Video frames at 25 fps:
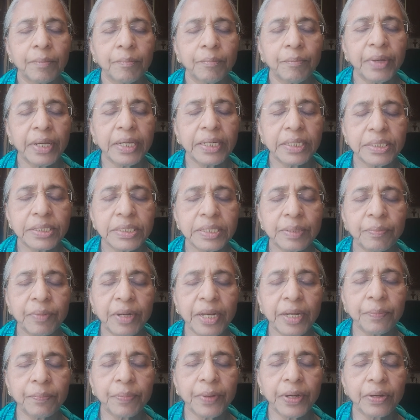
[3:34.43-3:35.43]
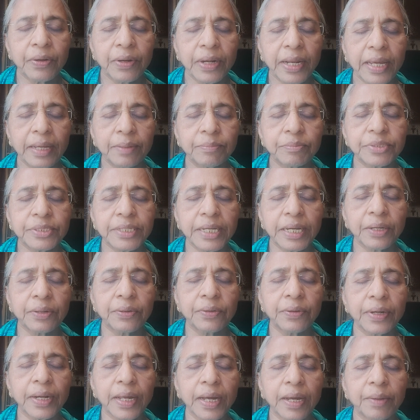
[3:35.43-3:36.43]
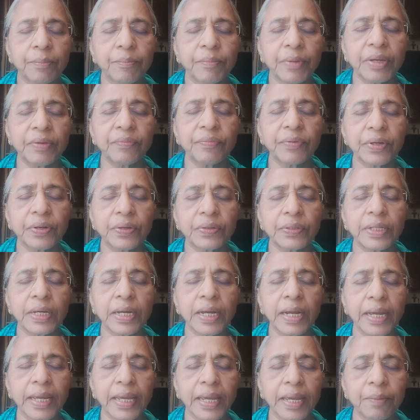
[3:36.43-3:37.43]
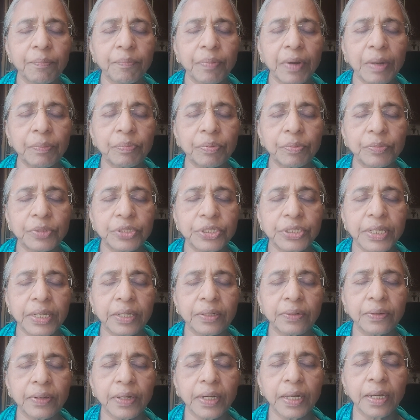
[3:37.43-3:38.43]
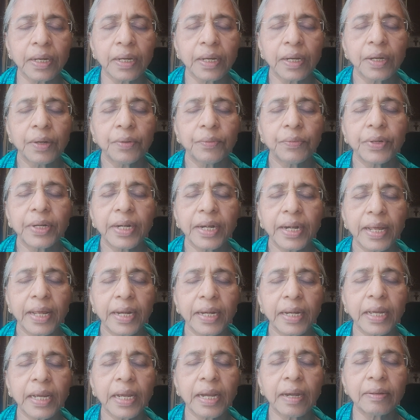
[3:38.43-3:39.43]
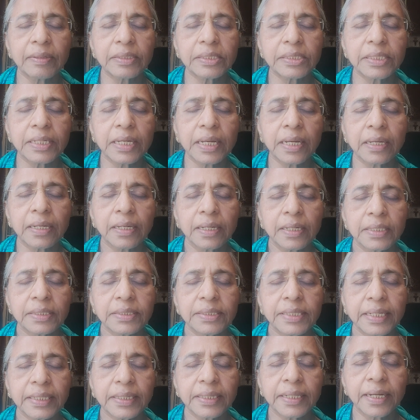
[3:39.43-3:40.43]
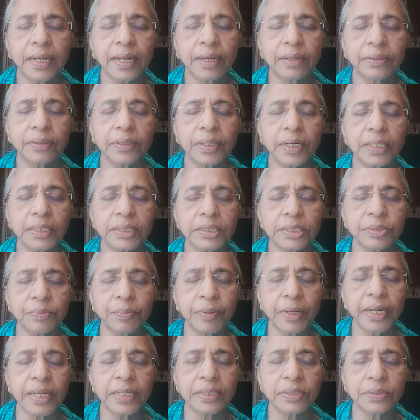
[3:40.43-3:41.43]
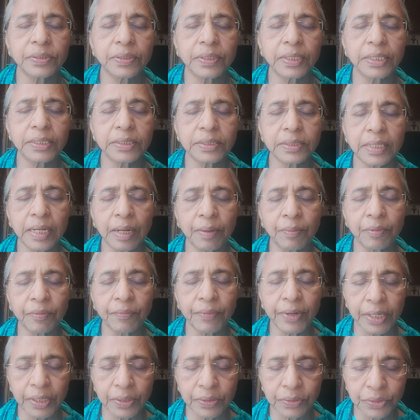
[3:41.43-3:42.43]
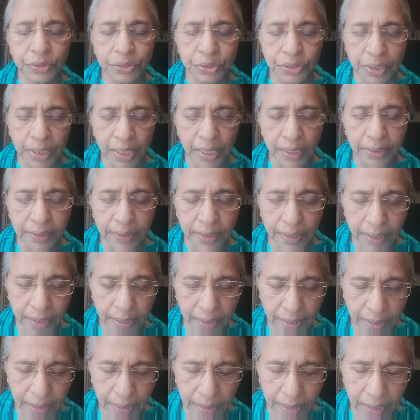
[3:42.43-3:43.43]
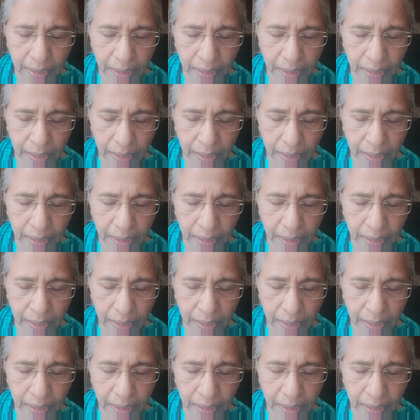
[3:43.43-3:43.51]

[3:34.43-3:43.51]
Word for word: మీకు ఇష్టం లేని పనులు ఏం చేయకుండా మీకు విరోధంగా ఏ పాపము చేయకుండా ఉండడానికి కావలసిన శక్తిని అనుగ్రహించమని యేసుక్రీస్తున్నామని వేడుకొంచున్నాను తండ్రి